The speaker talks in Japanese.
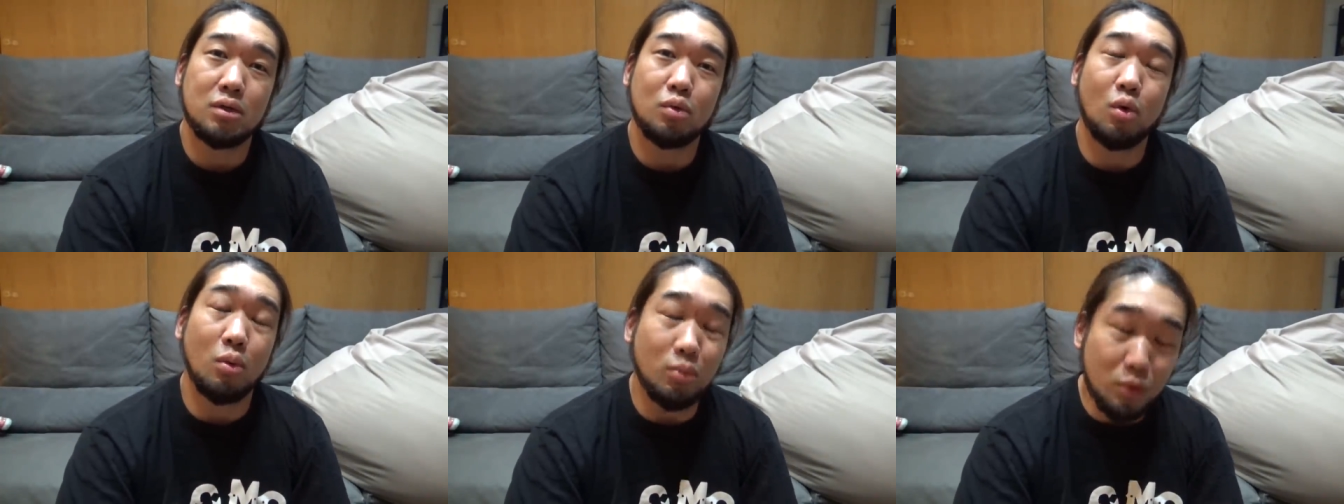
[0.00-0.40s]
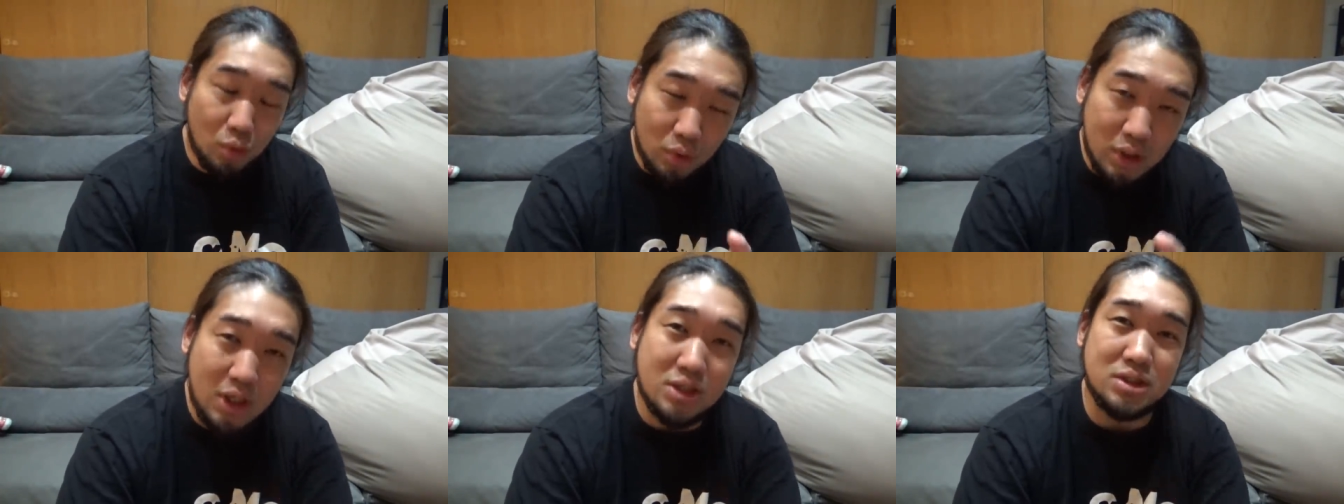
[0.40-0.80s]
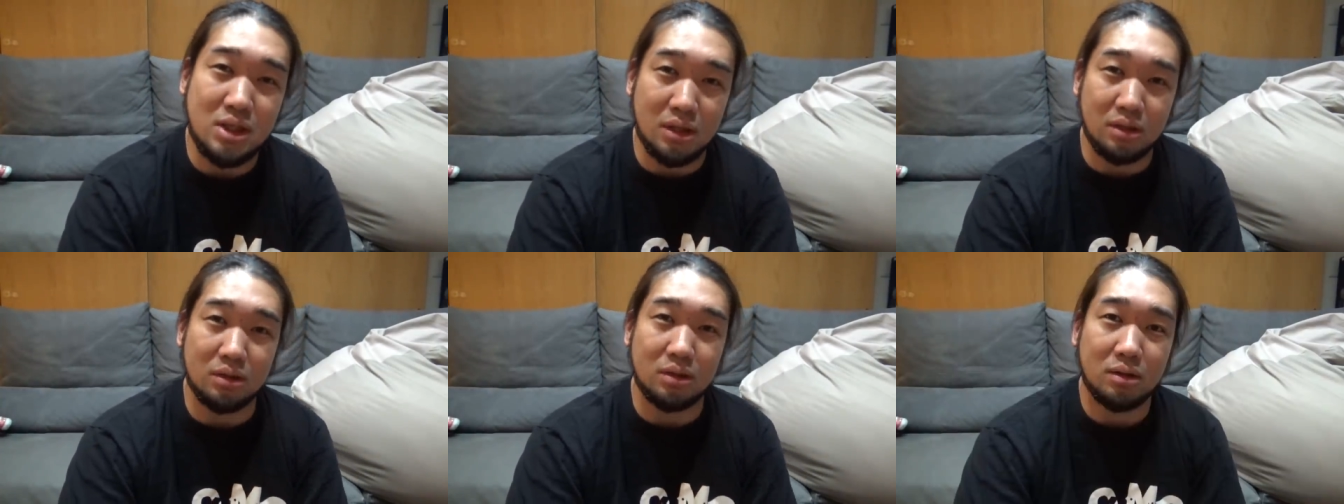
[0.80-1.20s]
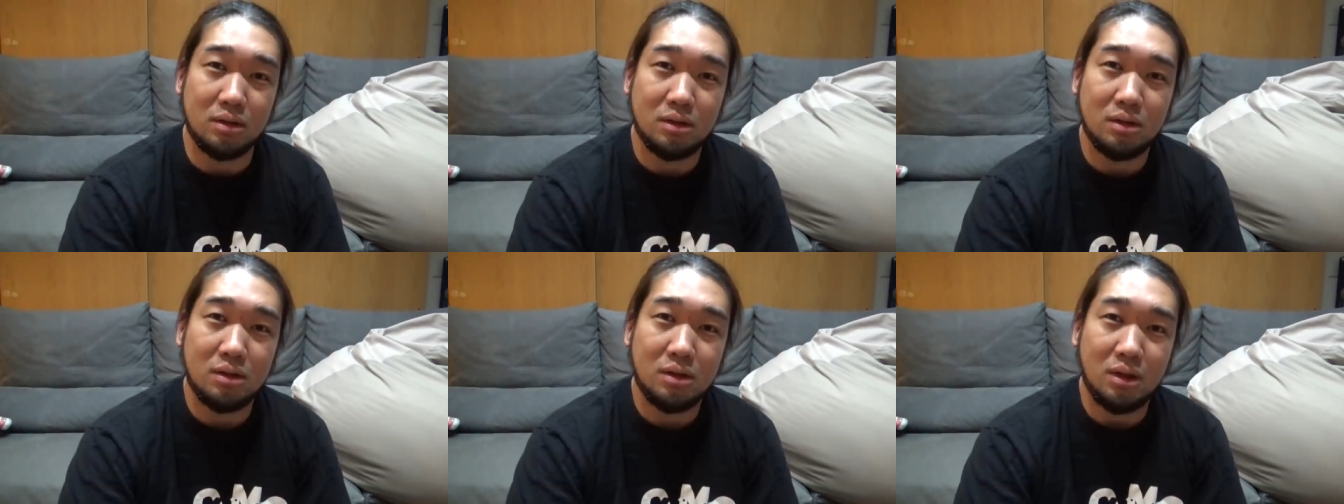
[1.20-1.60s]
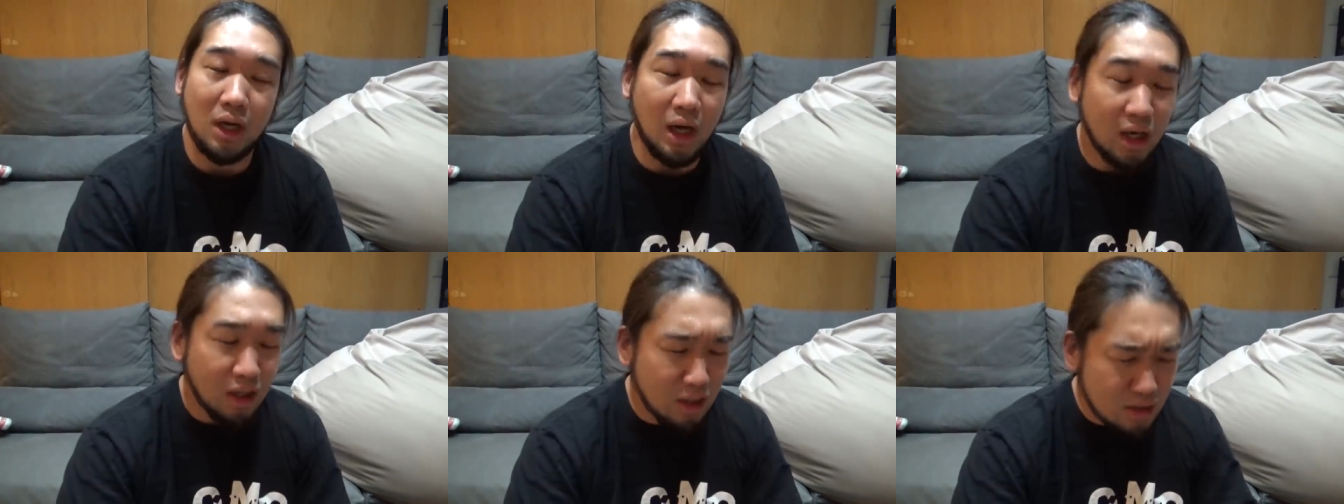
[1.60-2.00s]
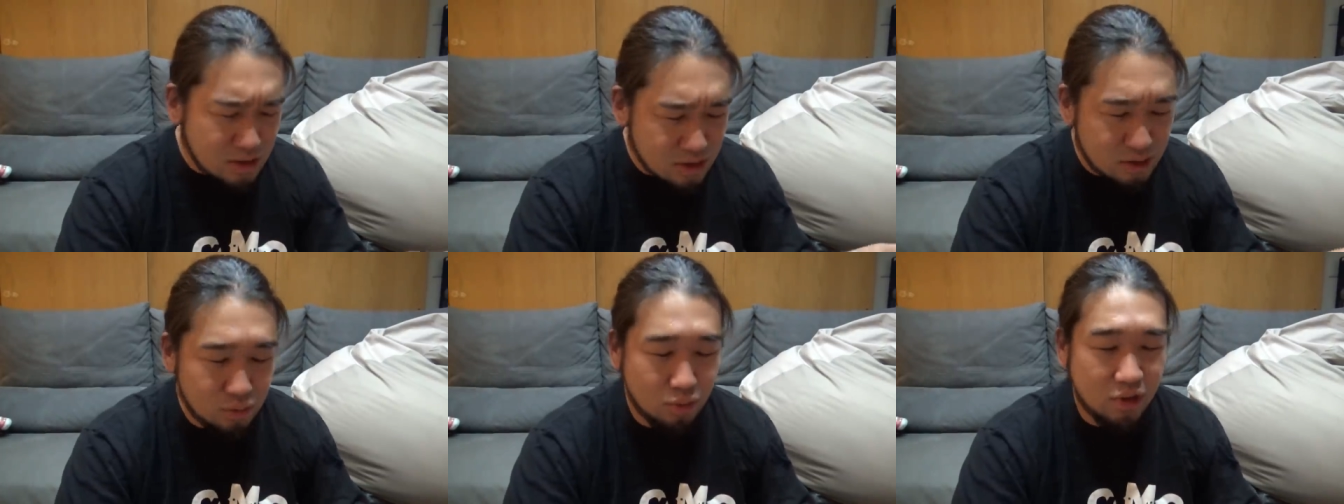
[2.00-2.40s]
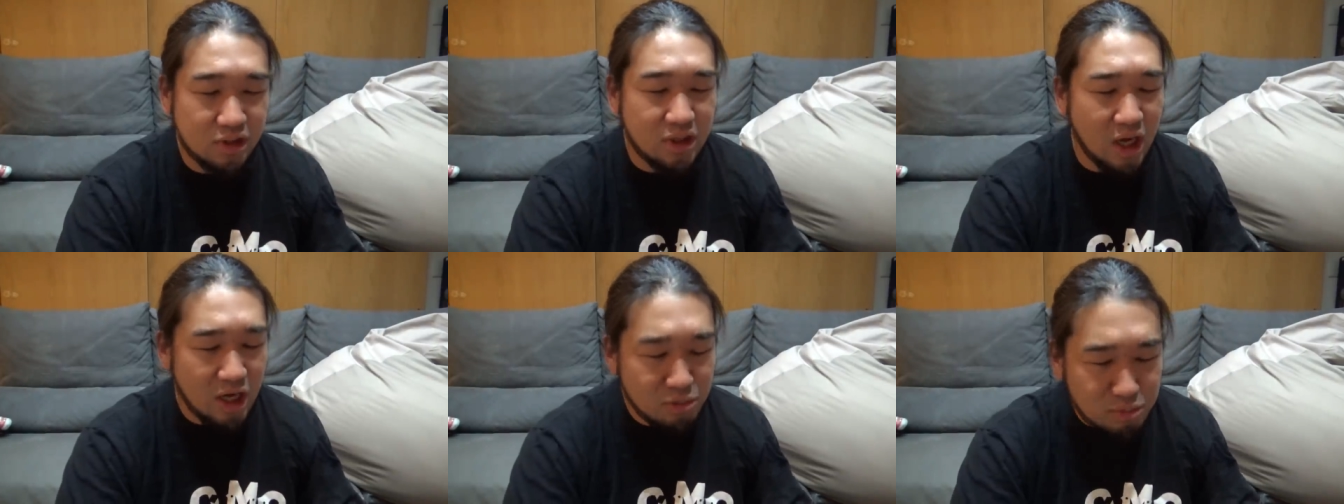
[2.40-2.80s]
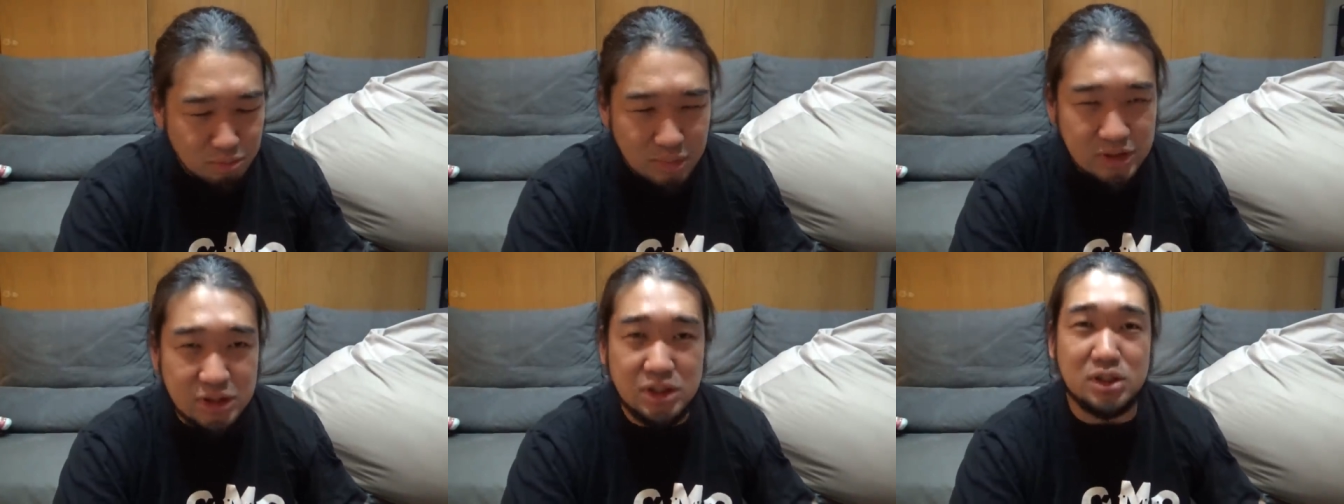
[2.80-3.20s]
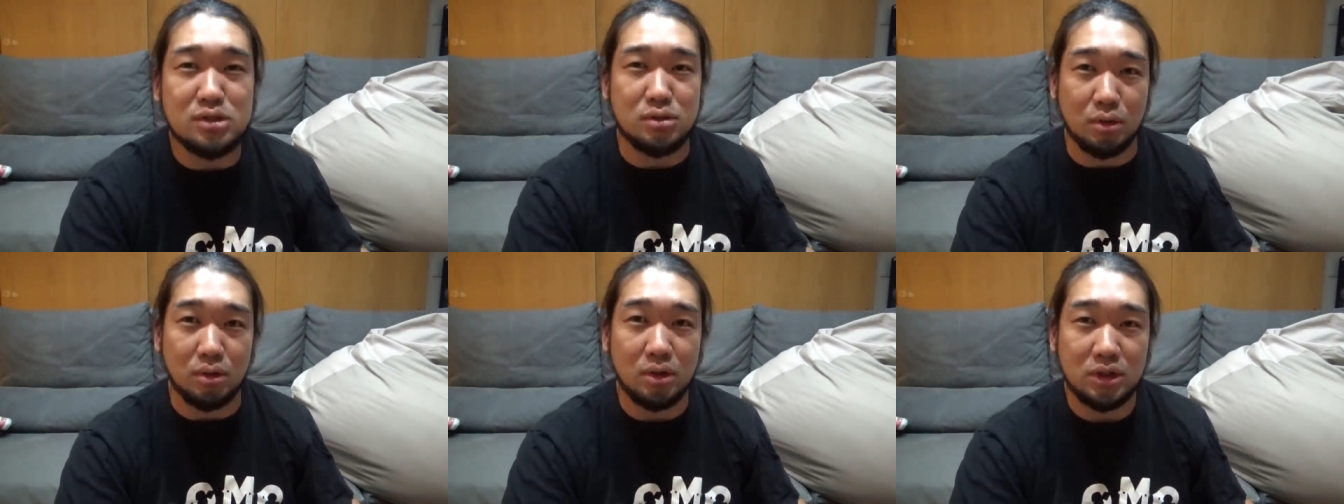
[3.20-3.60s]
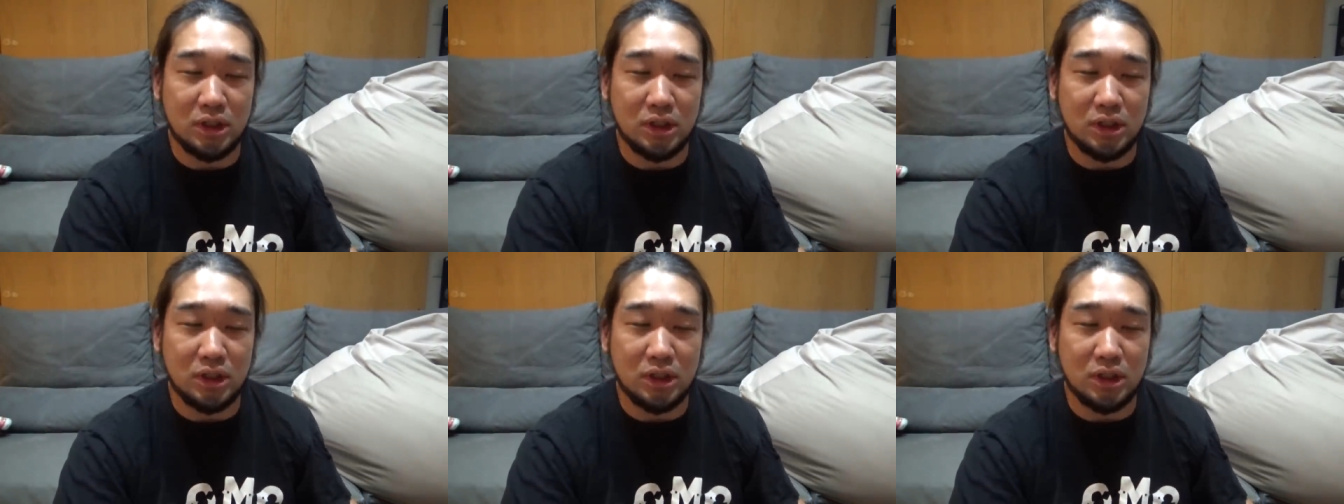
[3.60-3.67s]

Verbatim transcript: 小室圭さんアラジンよりだいぶマシですよ